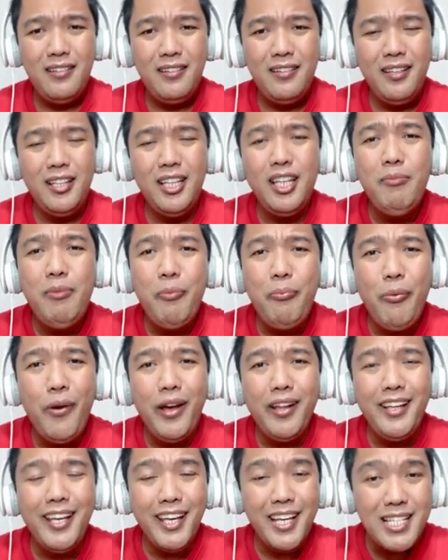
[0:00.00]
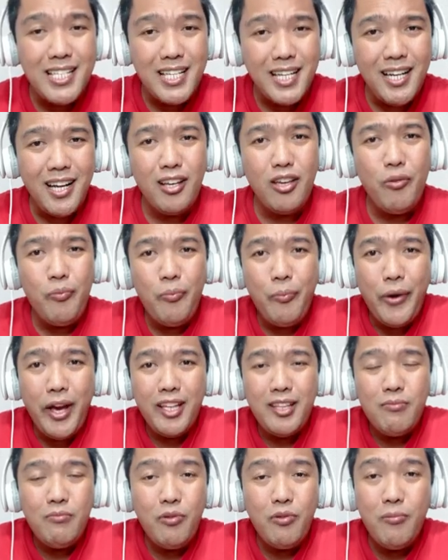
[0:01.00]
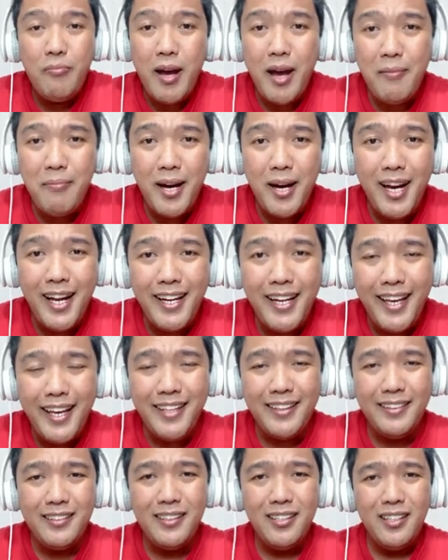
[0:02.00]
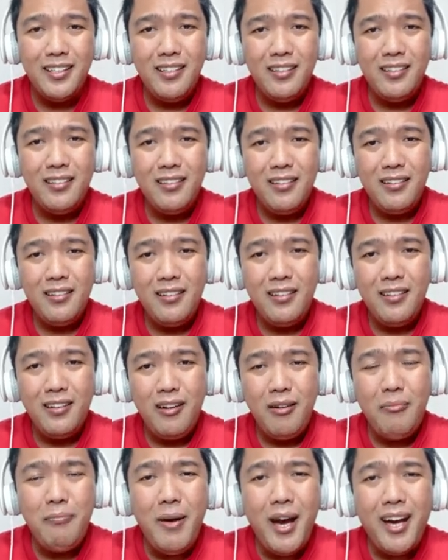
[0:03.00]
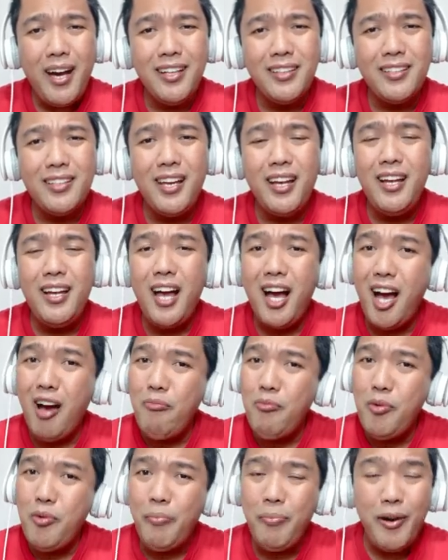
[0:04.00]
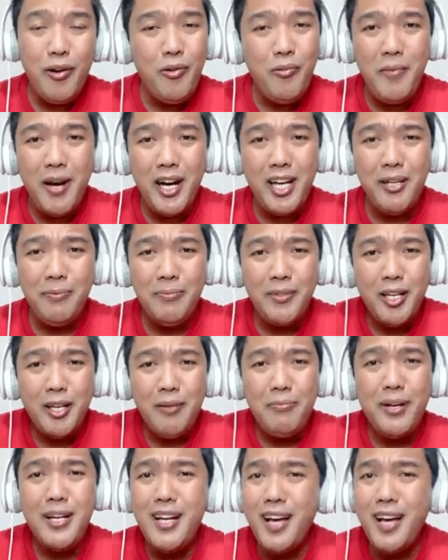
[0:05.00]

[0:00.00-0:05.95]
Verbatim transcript: Hindi ba pwedeng isa lang yung pwede mong mamahalin? Bakit kailangan mo pang humanap ng iba na